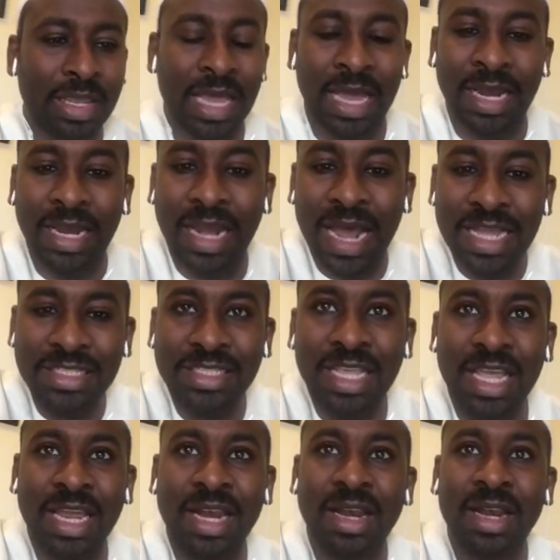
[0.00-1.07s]
يعني الناس
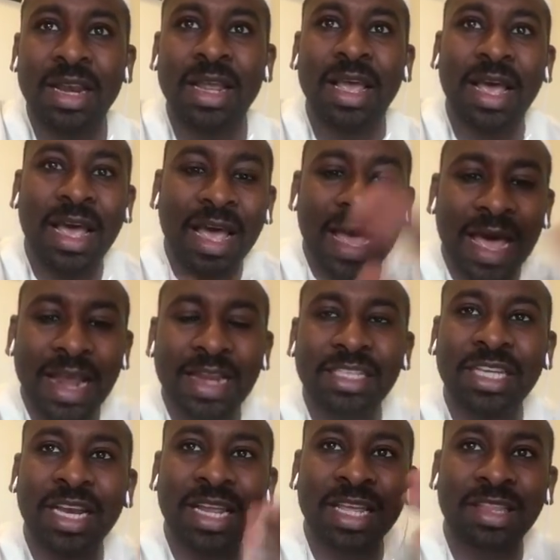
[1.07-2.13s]
ديل
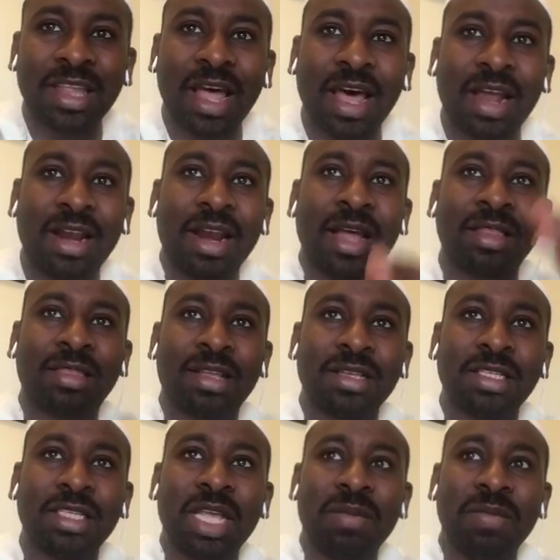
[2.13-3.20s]
خارج الاطار
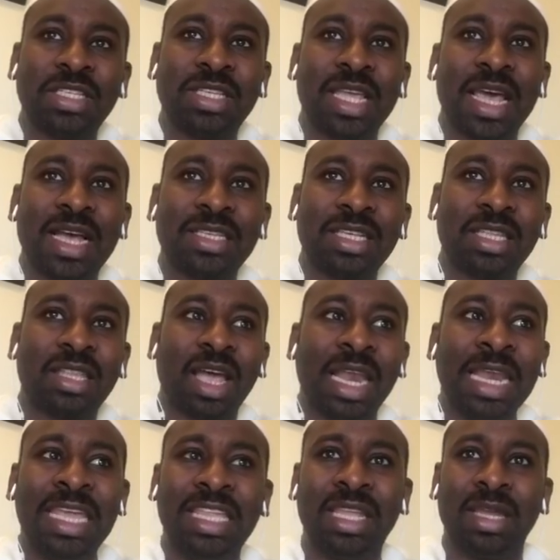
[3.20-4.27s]
التنظيمي السياسي
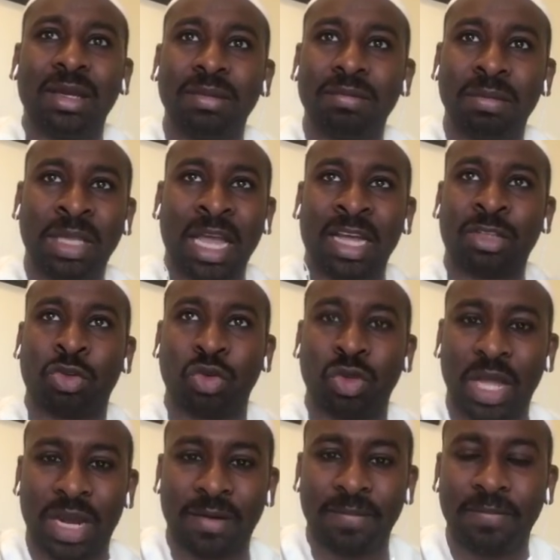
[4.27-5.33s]
التقليدي بتاع
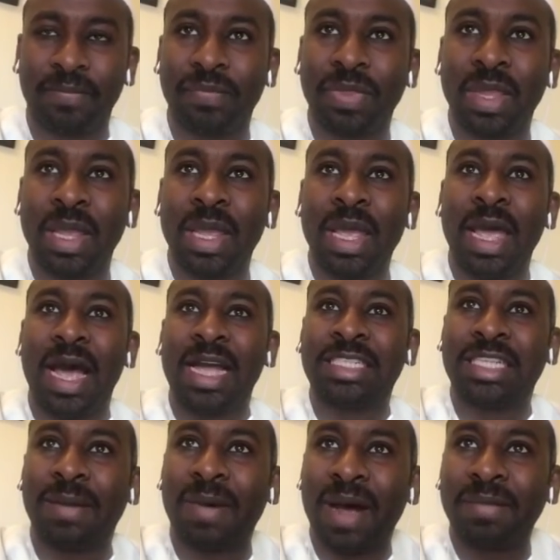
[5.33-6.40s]
السودان
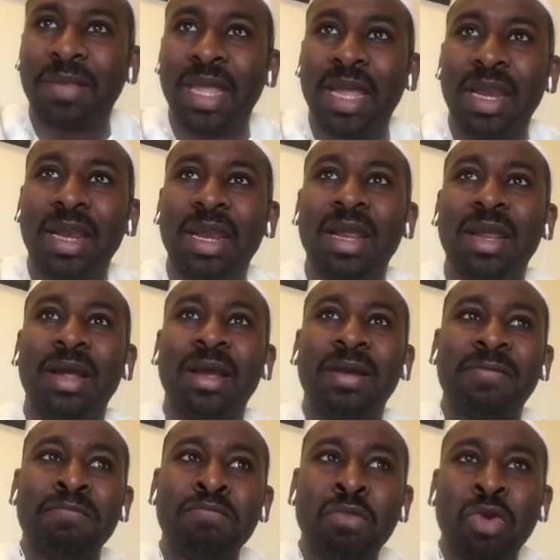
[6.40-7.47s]
الشباب ديل
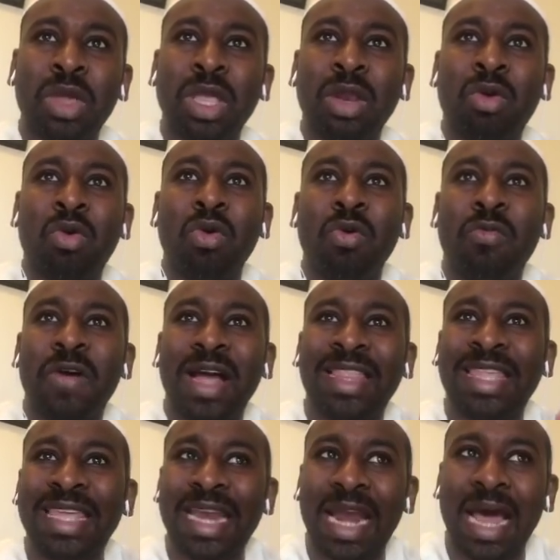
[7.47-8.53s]
ممكن يكونوا
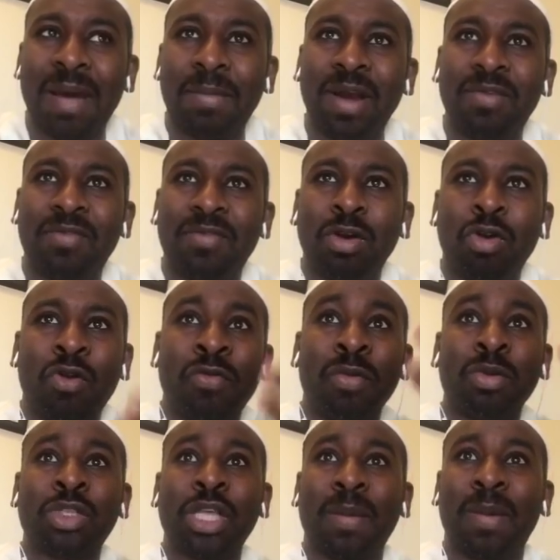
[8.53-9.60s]
فاقدين الامل في انه يكون
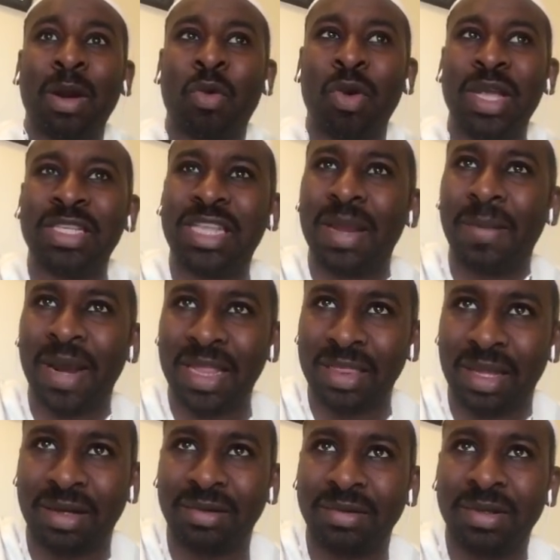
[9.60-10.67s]
في مستقبل كويس
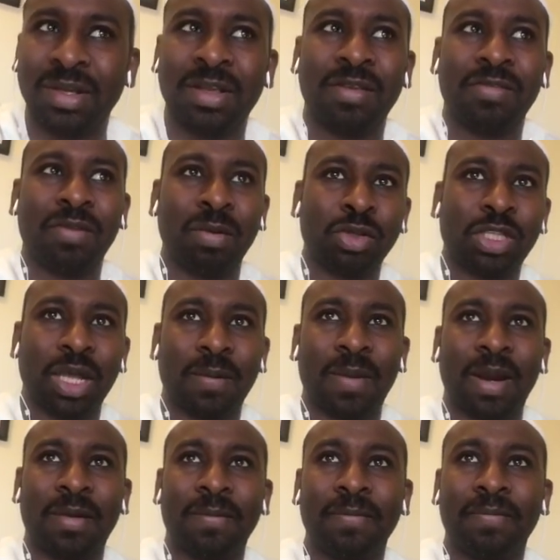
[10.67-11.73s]
لبلدنا في
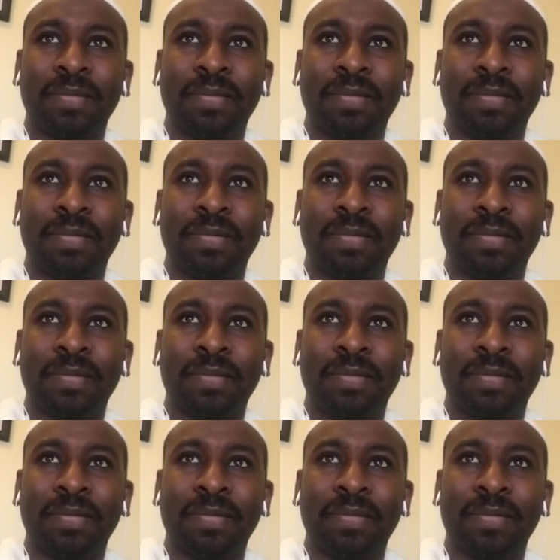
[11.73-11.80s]
المستقبل